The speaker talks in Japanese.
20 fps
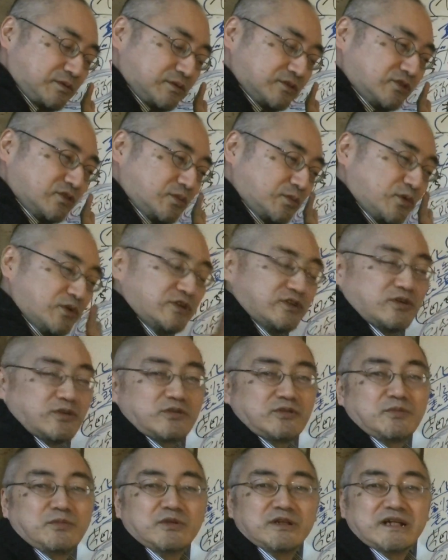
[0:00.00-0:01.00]
その盛り
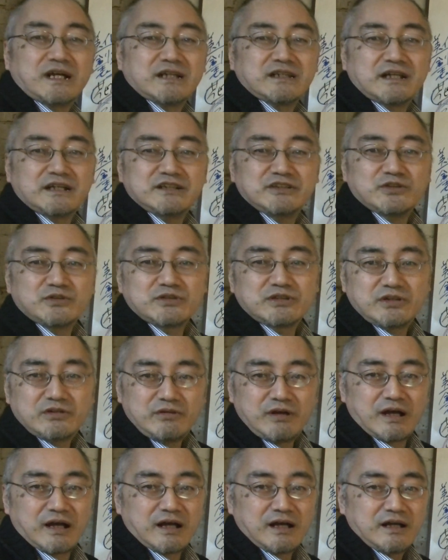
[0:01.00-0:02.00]
込み方によって
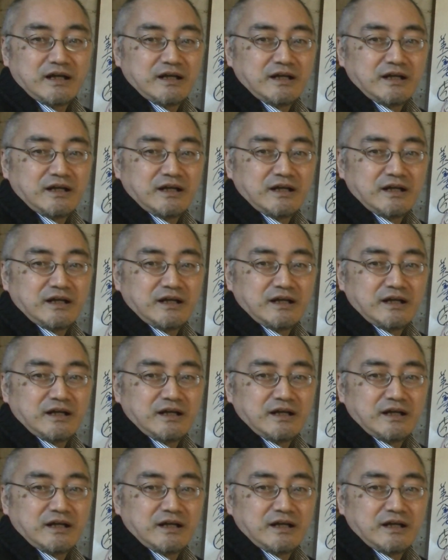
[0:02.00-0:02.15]
は